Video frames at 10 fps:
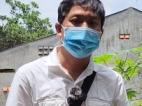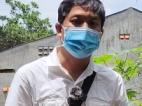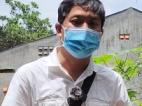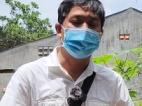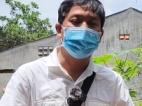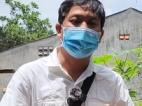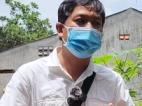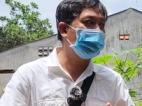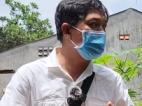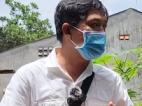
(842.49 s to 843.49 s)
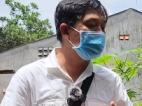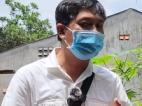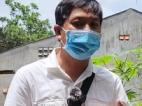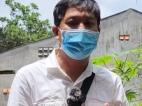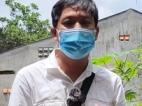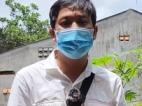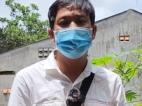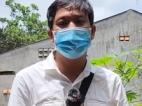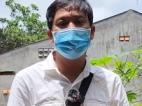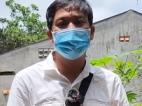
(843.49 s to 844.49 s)
à, có một cái kênh là
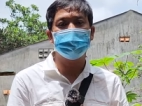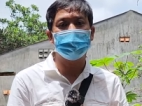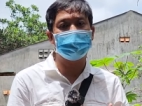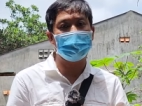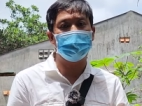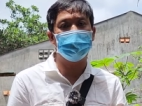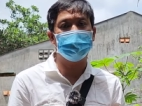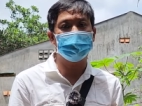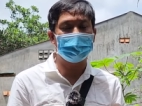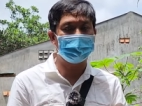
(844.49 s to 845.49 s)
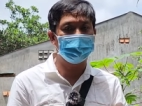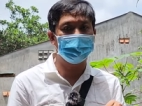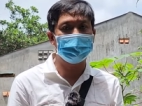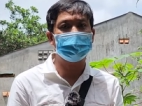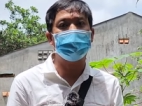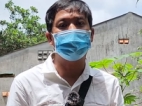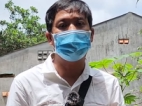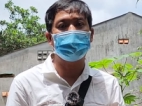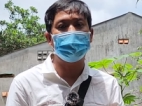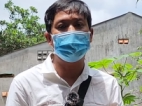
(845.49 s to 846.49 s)
hiển khờ khạo là người dân tộc
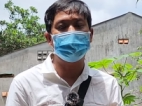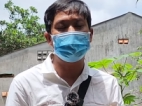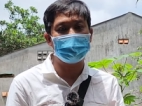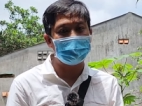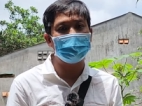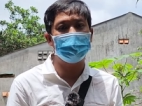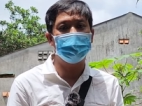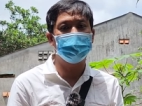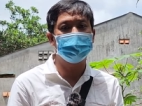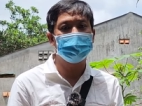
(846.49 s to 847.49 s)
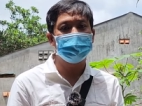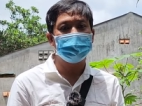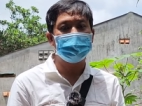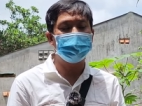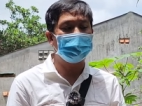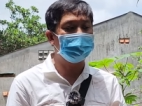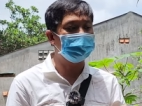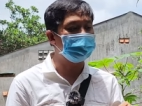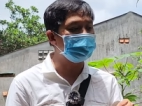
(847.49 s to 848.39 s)
ngay tại gia lai này luôn để mà